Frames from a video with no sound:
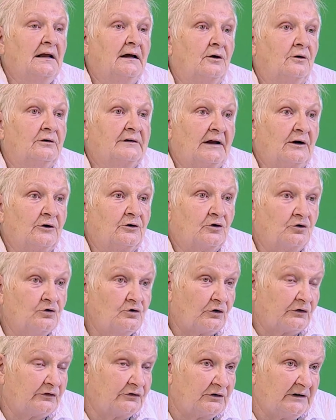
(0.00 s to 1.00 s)
on a un
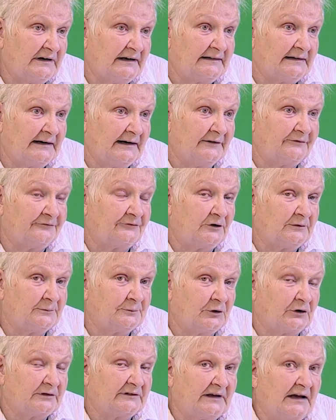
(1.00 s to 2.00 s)
cours sur les téléphones
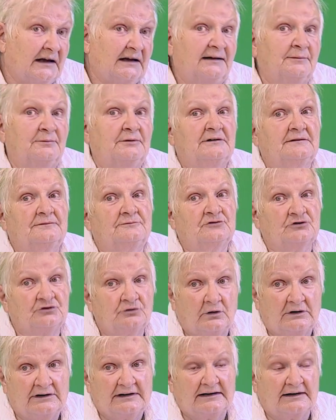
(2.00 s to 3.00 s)
portables,
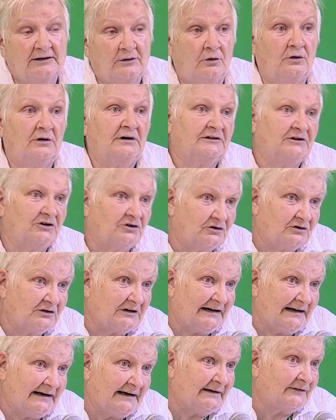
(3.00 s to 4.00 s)
Duolingo en
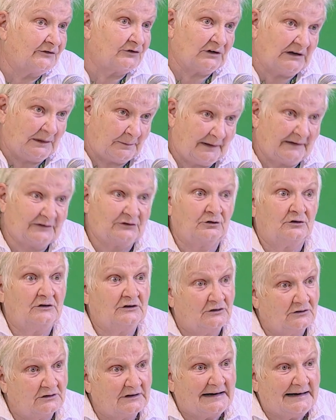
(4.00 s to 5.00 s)
anglais, sur la base de
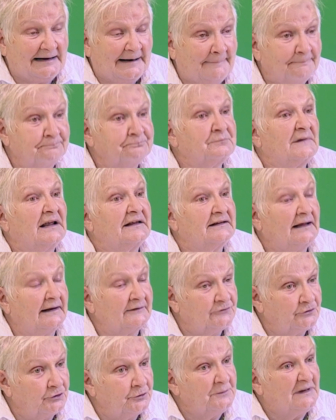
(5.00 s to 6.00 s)
l'anglais, il y a
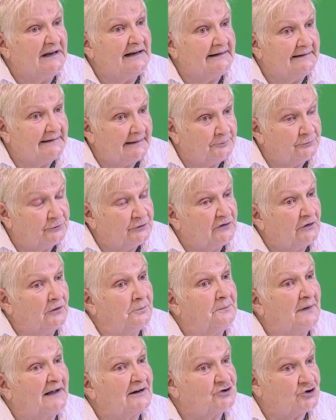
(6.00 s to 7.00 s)
2000 débutants
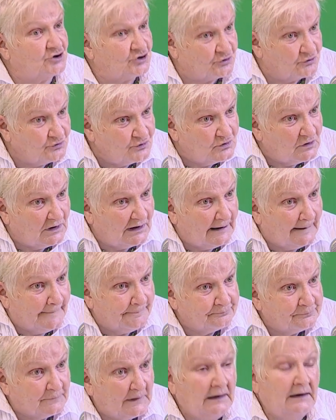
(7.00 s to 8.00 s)
par jour.
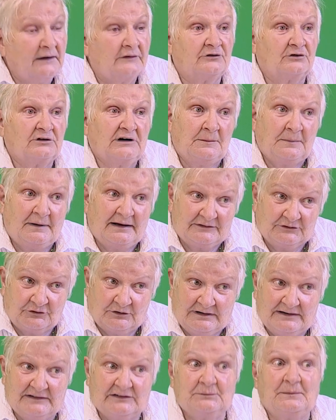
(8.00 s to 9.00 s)
Sur la base de
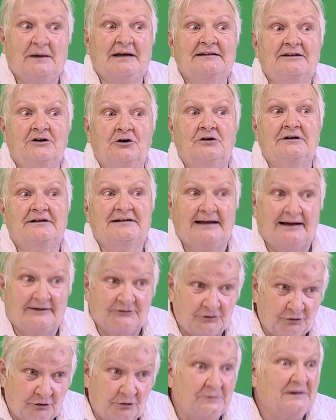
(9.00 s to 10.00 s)
l'espagnol, il y a
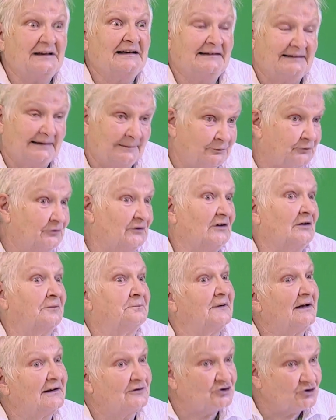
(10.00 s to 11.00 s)
2000 débutants
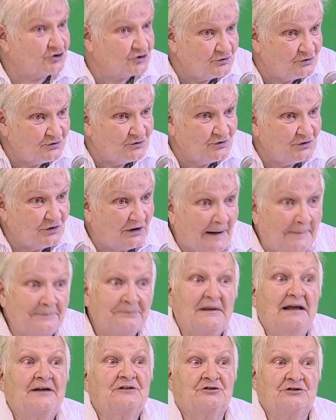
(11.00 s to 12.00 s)
par jour.
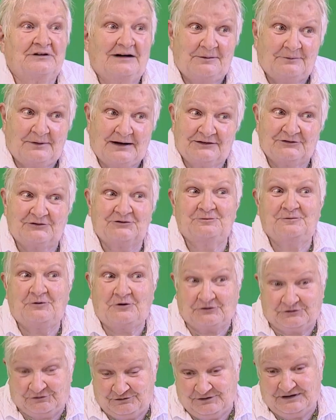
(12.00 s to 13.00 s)
Sur la base du
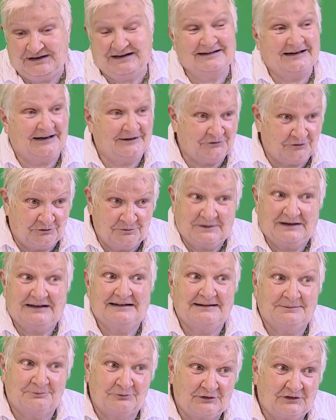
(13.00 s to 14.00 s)
portugais, il y a 2000
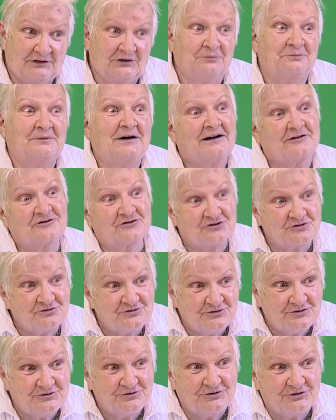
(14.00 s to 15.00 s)
débutants par
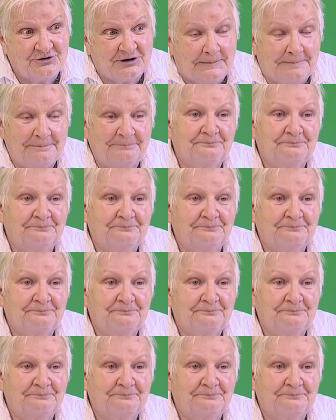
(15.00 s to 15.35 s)
jour.